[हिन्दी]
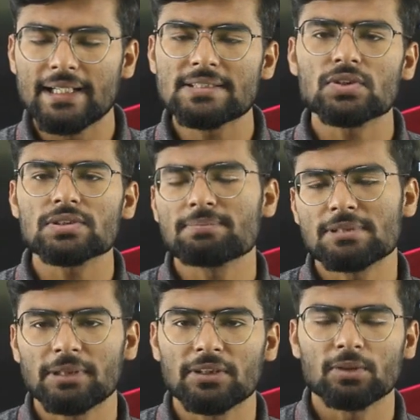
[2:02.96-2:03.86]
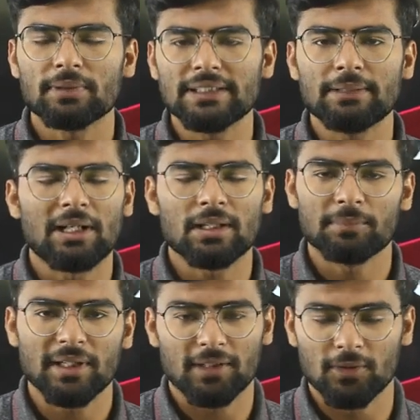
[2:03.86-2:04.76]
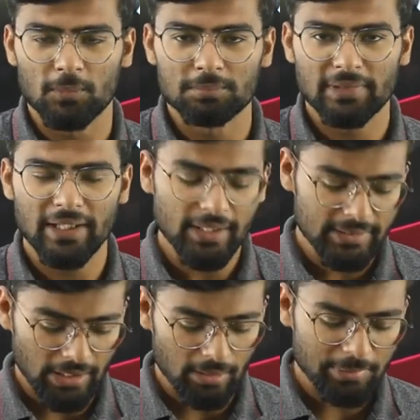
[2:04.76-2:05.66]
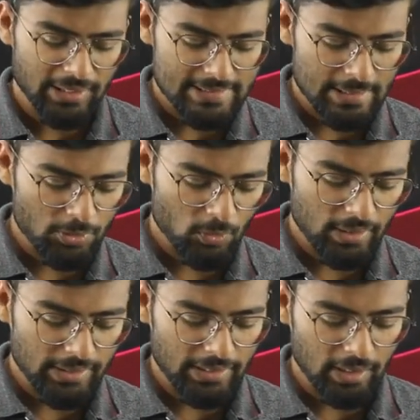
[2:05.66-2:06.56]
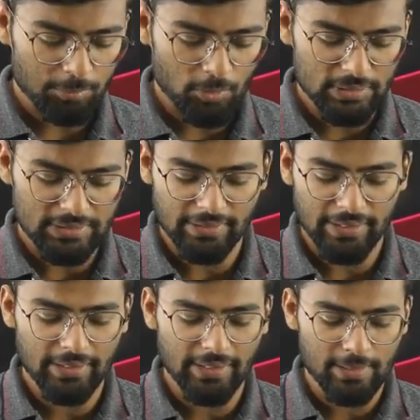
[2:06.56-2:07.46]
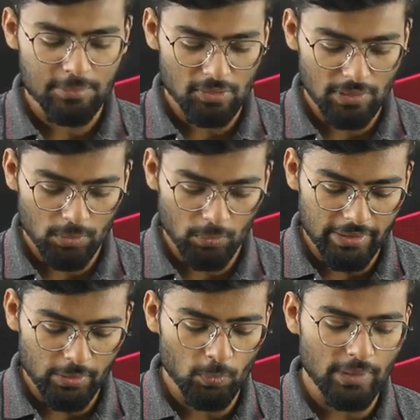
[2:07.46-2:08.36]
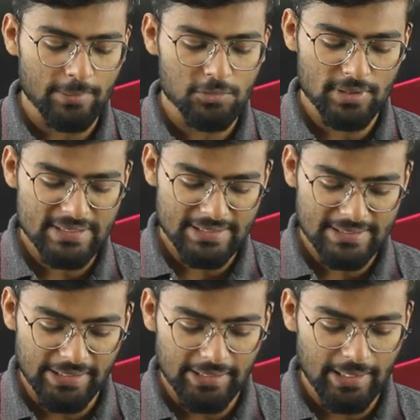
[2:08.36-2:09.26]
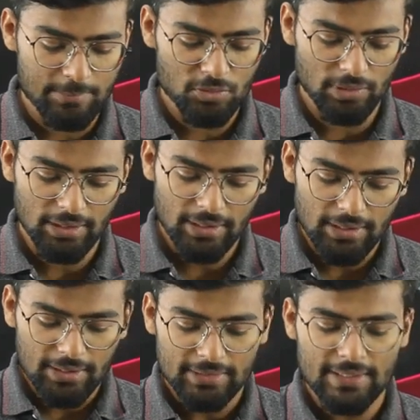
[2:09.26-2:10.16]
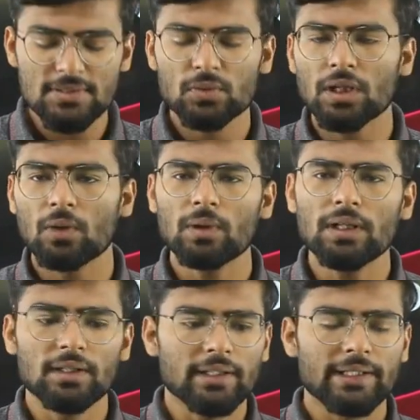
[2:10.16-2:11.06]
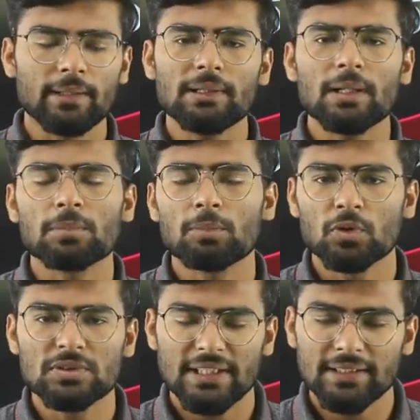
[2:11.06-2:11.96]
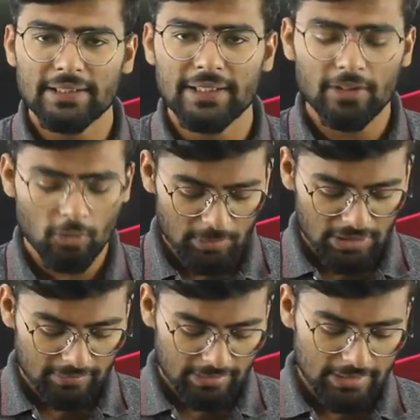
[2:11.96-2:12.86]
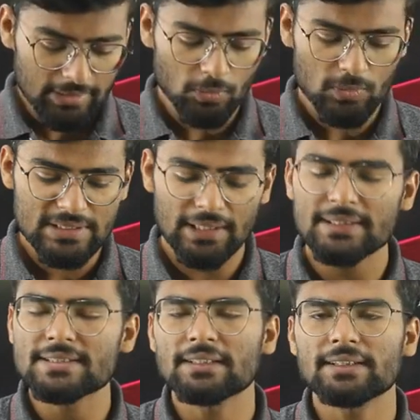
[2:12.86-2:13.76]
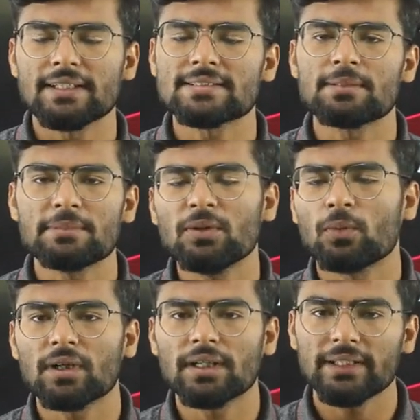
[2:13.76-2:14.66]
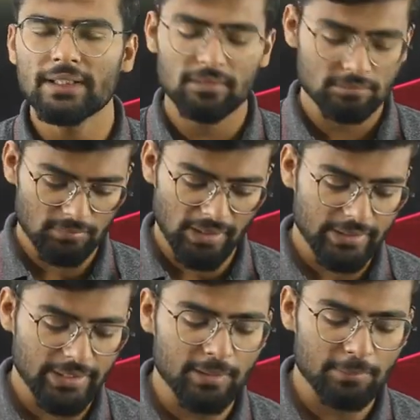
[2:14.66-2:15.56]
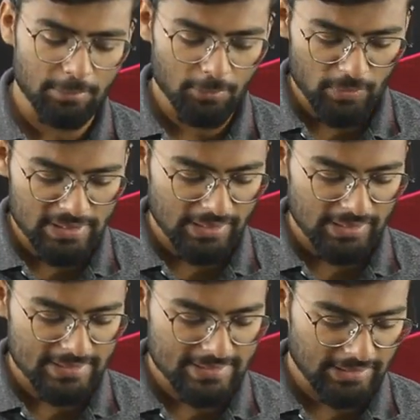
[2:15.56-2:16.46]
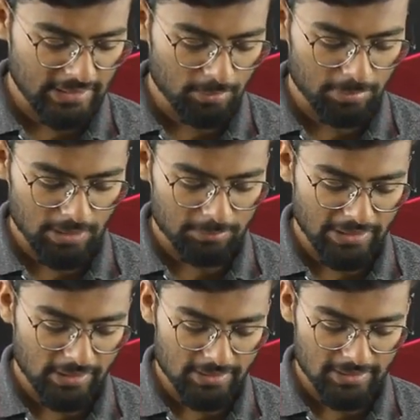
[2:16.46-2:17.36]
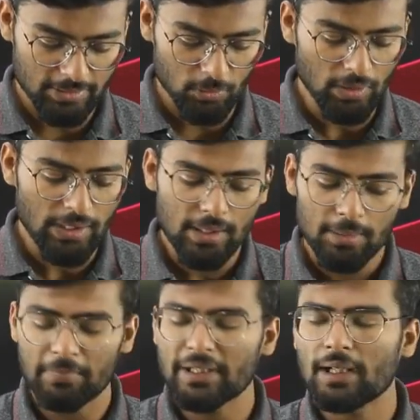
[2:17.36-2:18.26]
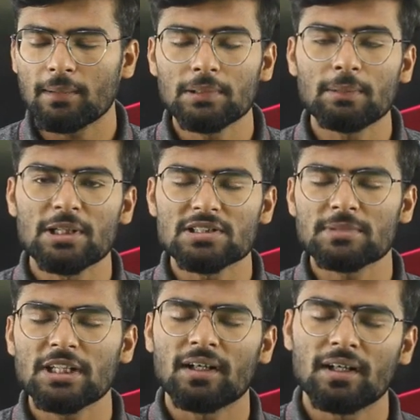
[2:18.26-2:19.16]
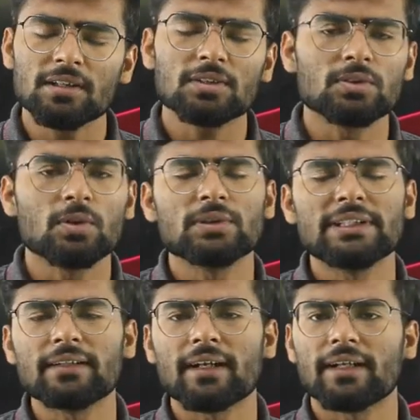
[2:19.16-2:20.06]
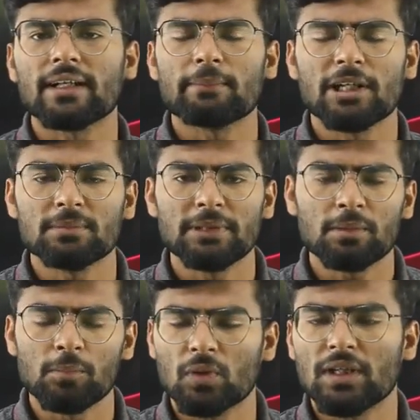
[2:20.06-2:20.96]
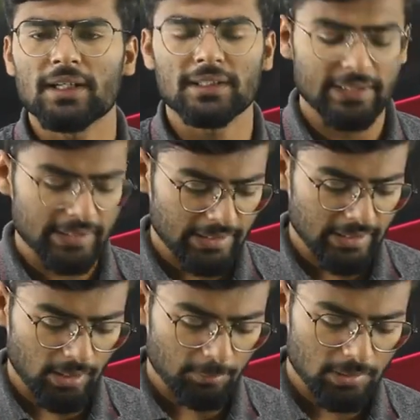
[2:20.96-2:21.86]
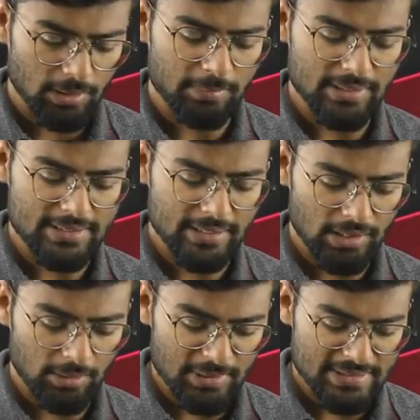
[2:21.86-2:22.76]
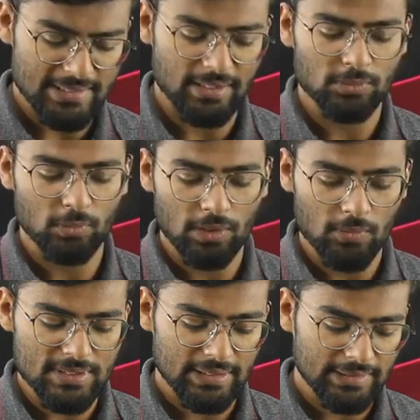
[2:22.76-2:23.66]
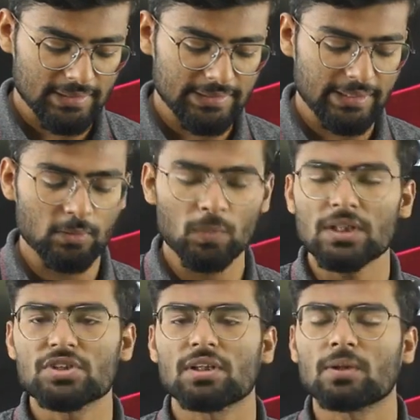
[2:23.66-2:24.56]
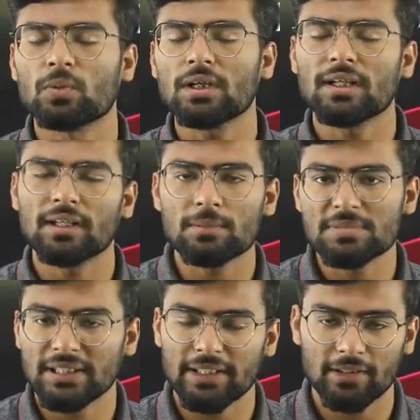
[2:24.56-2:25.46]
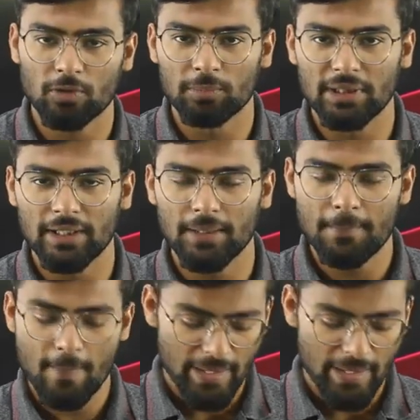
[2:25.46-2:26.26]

इसको सबसे पहले तो भाई दिमाग में रख लो ठीक है यहाँ पर ऐसा भी होगा कि आपको ये थर्टीन टाइम्स हुआ ट्वेंटी टू टाइम्स हुआ सिक्सटीन टाइम्स हुआ दस गुना हुआ ये भी आपको बहुत ज़्यादा देखने को मिलने वाला है और साथ ही साथ ऐसा भी होगा कि लाइक एक पर भी उड़ जाएगा जैसे यहाँ पर आप देख सकते हो बट आपके पास में ना हर दो तीन ट्राई के बाद में एक मौका रहता है कि कि आपका पैसा यहाँ पर सात गुना हो सकता है तीन गुना चार गुना आराम से देखने को मिलेगा